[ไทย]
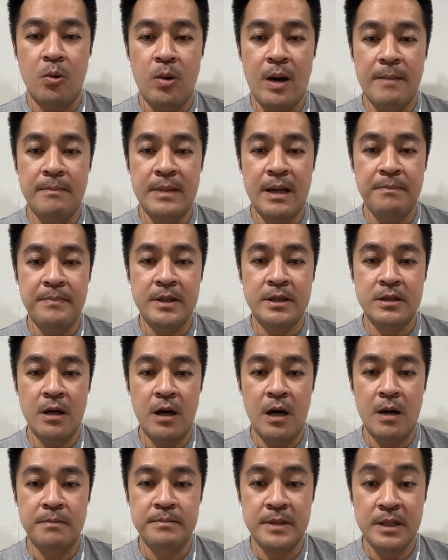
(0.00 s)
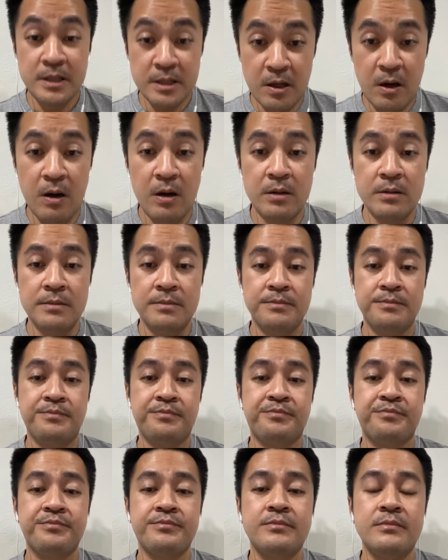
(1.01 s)
ความรับผิดชอบที่
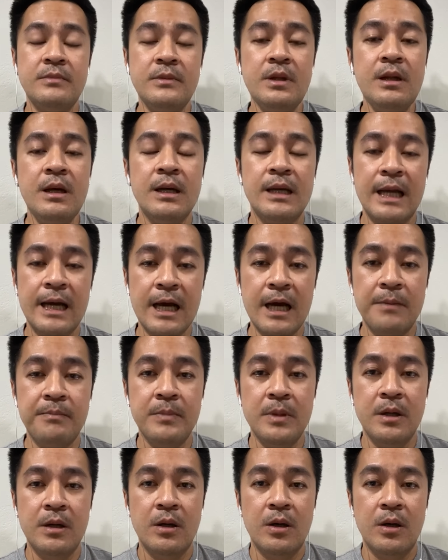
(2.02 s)
2นะครับ